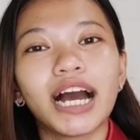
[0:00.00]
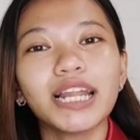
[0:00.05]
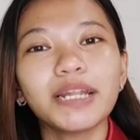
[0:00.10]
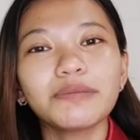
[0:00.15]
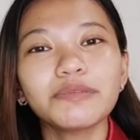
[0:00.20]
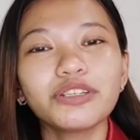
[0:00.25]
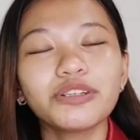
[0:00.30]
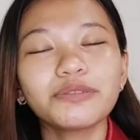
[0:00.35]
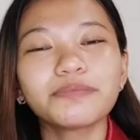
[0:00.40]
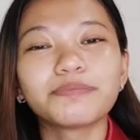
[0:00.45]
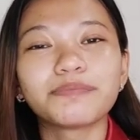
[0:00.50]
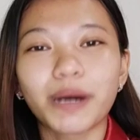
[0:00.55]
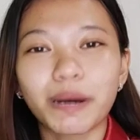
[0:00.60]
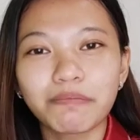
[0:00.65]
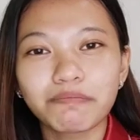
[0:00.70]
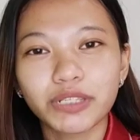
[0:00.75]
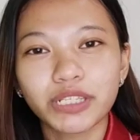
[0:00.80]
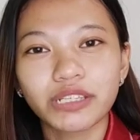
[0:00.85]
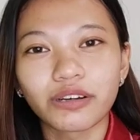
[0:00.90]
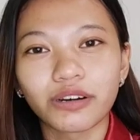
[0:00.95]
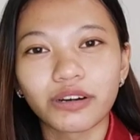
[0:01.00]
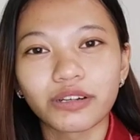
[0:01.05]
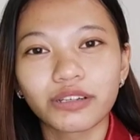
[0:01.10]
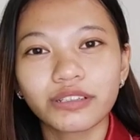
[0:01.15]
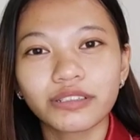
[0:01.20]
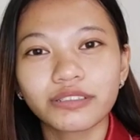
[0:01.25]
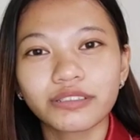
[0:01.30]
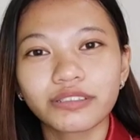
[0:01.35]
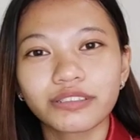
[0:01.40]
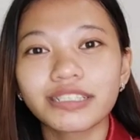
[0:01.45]
Alam niyo yung bumps ko?
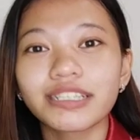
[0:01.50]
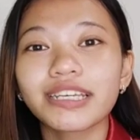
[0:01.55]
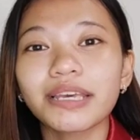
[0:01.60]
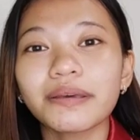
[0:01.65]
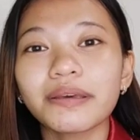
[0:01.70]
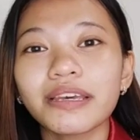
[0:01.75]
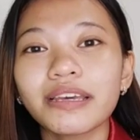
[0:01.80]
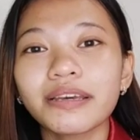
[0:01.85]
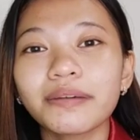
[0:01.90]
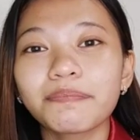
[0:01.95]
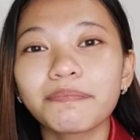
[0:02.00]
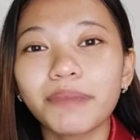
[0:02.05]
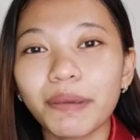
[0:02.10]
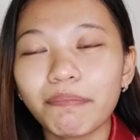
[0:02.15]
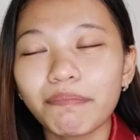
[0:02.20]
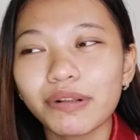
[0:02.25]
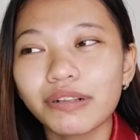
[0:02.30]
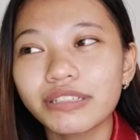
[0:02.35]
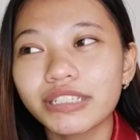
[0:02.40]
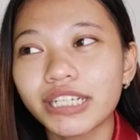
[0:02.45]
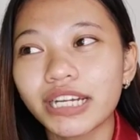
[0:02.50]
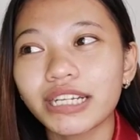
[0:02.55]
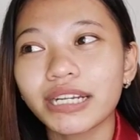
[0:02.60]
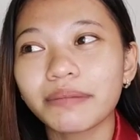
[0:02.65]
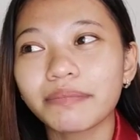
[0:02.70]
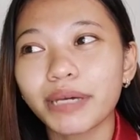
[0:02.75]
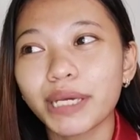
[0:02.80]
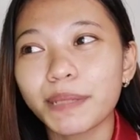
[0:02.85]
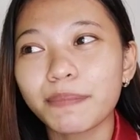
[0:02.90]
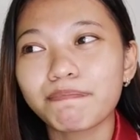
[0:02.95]
naging pimple siya
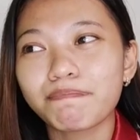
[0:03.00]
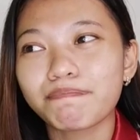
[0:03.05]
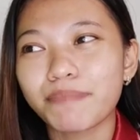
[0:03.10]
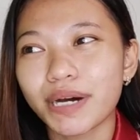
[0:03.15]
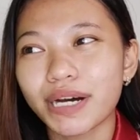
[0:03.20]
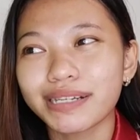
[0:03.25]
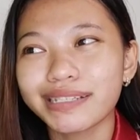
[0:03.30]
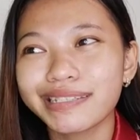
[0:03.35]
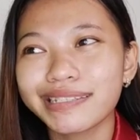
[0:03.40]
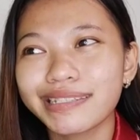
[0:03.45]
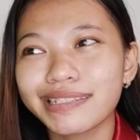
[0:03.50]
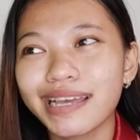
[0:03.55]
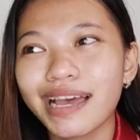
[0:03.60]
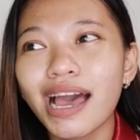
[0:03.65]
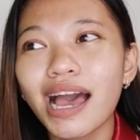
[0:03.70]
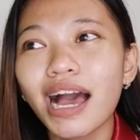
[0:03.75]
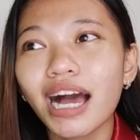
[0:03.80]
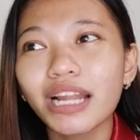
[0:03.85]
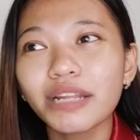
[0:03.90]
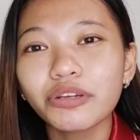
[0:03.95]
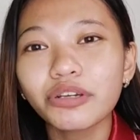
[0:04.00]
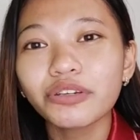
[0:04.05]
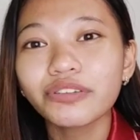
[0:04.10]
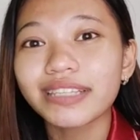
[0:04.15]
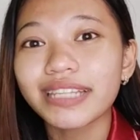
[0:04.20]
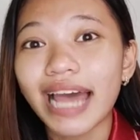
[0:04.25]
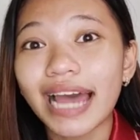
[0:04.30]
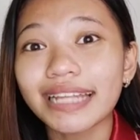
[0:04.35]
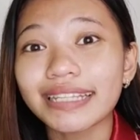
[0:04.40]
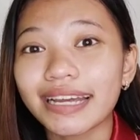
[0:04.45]
na may pus. Ano yung
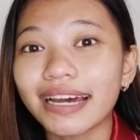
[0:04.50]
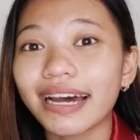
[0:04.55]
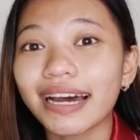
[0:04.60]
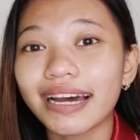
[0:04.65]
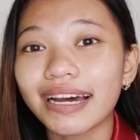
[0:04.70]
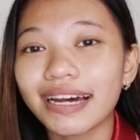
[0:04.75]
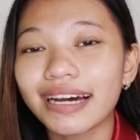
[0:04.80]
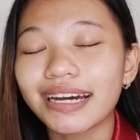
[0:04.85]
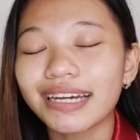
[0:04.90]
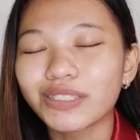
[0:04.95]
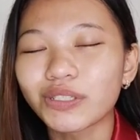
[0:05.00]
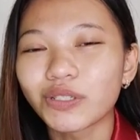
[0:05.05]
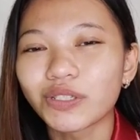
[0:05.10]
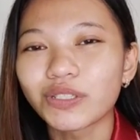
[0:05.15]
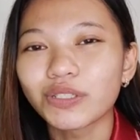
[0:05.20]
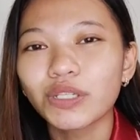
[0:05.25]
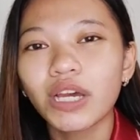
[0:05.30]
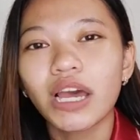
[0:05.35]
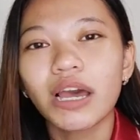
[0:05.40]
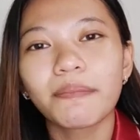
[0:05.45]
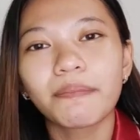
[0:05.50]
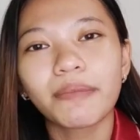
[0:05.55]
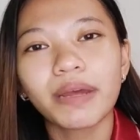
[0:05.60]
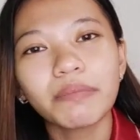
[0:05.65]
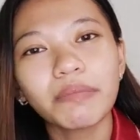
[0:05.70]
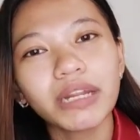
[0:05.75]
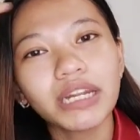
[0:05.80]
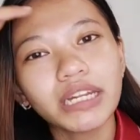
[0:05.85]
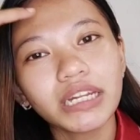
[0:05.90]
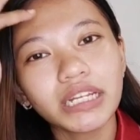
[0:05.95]
nana? Ayun.
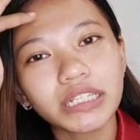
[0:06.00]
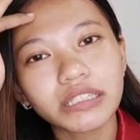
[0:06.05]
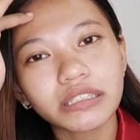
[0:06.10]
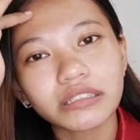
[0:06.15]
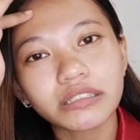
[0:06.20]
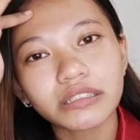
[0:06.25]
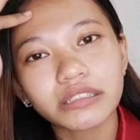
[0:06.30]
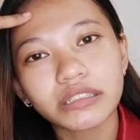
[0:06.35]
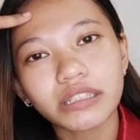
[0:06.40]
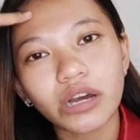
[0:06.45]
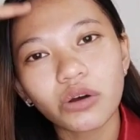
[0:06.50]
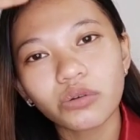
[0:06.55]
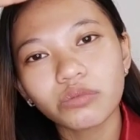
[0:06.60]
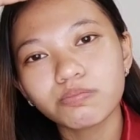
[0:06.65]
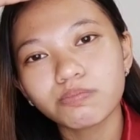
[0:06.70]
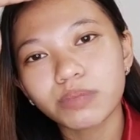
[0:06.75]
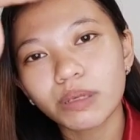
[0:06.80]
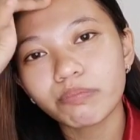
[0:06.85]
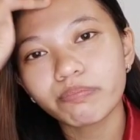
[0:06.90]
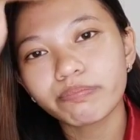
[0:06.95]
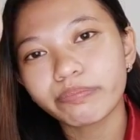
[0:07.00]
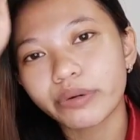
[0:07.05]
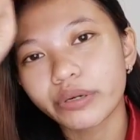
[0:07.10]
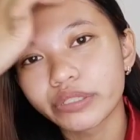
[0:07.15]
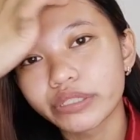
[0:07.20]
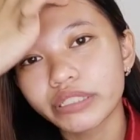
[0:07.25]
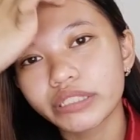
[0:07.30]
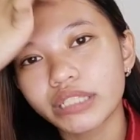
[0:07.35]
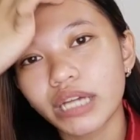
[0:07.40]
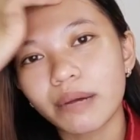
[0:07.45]
May maliliit akong
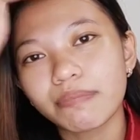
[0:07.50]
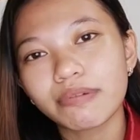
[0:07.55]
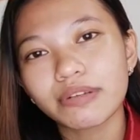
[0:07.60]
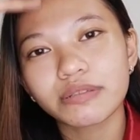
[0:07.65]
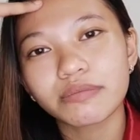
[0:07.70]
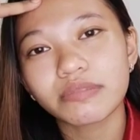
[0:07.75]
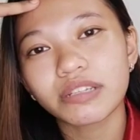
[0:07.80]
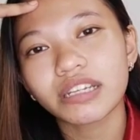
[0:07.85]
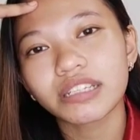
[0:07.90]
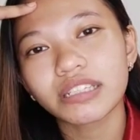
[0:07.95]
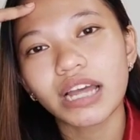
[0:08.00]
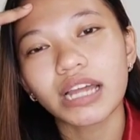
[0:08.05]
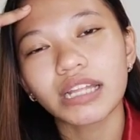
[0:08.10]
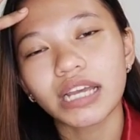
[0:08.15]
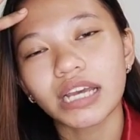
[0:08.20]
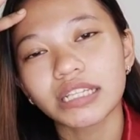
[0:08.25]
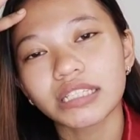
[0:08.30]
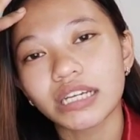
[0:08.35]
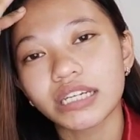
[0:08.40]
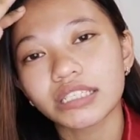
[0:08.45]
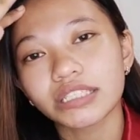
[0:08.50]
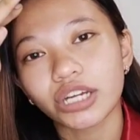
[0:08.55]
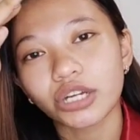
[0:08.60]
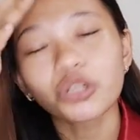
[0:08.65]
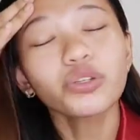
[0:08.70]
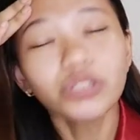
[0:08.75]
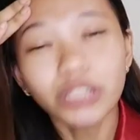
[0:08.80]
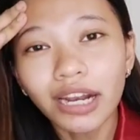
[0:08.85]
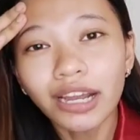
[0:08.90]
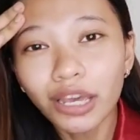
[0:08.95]
pimples, tapos nagnanana siya.
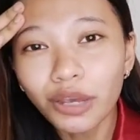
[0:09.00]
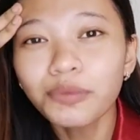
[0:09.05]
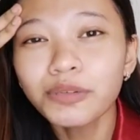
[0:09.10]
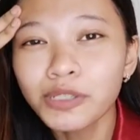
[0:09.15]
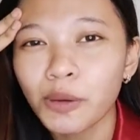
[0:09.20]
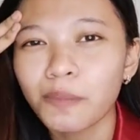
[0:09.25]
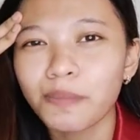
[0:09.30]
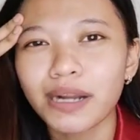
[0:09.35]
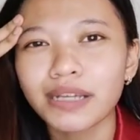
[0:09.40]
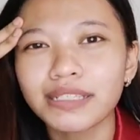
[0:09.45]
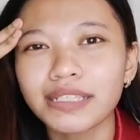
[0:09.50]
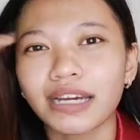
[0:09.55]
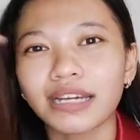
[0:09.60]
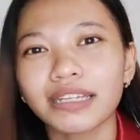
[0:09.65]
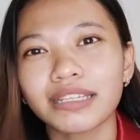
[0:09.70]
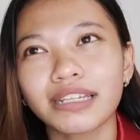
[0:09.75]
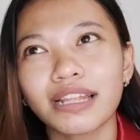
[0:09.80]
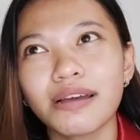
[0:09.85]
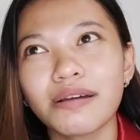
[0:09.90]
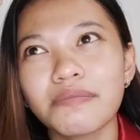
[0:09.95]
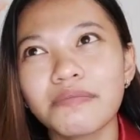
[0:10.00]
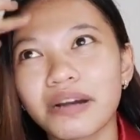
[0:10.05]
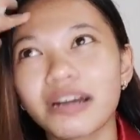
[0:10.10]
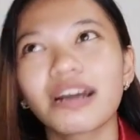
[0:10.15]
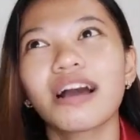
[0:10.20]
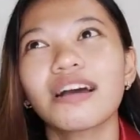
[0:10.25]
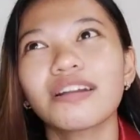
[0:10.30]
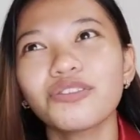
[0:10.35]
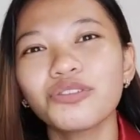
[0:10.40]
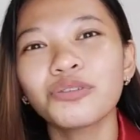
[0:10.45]
Yun talaga yung sobrang sakit na
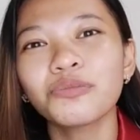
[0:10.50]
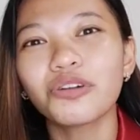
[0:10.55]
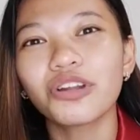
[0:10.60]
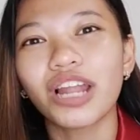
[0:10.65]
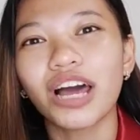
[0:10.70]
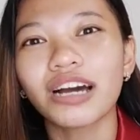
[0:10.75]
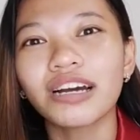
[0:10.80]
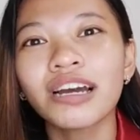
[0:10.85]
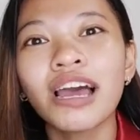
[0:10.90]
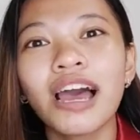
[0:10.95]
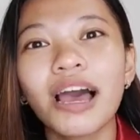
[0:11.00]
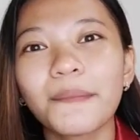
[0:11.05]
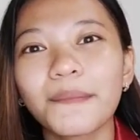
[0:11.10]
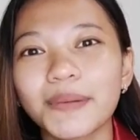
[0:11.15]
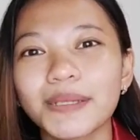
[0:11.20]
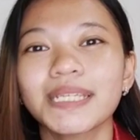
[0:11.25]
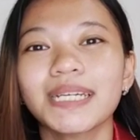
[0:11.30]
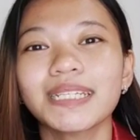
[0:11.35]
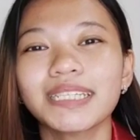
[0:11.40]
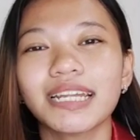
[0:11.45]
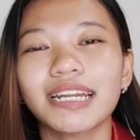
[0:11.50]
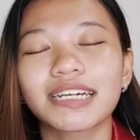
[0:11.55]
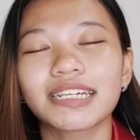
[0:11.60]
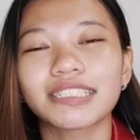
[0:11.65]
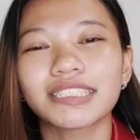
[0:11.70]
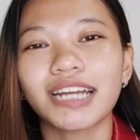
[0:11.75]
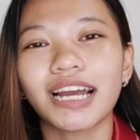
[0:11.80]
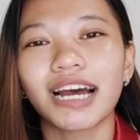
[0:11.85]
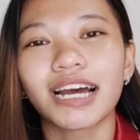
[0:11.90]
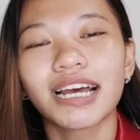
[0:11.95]
magganon mo lang, masakit talaga
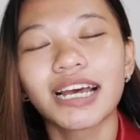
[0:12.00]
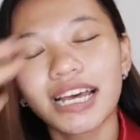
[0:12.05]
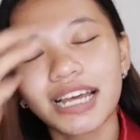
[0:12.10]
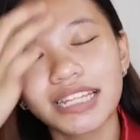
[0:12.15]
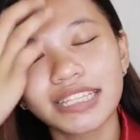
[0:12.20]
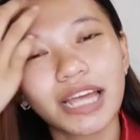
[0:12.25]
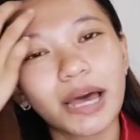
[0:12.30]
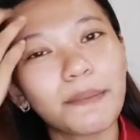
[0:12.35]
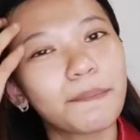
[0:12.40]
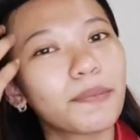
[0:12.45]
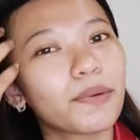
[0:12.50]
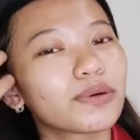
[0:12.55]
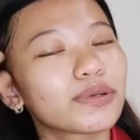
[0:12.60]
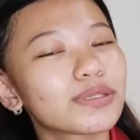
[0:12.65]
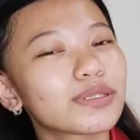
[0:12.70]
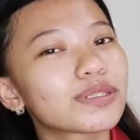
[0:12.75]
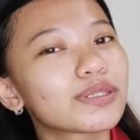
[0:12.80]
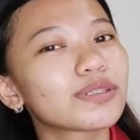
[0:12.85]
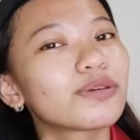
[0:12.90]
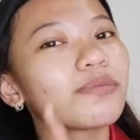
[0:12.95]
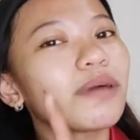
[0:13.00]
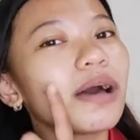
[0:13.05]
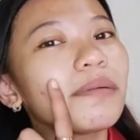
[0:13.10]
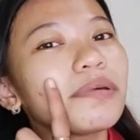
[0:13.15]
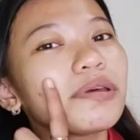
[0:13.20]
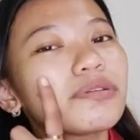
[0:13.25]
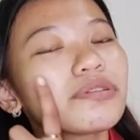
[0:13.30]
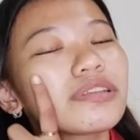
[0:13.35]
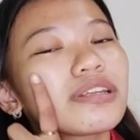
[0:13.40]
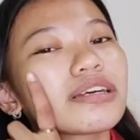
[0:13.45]
siya. Tapos,
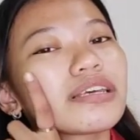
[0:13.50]
dumami yung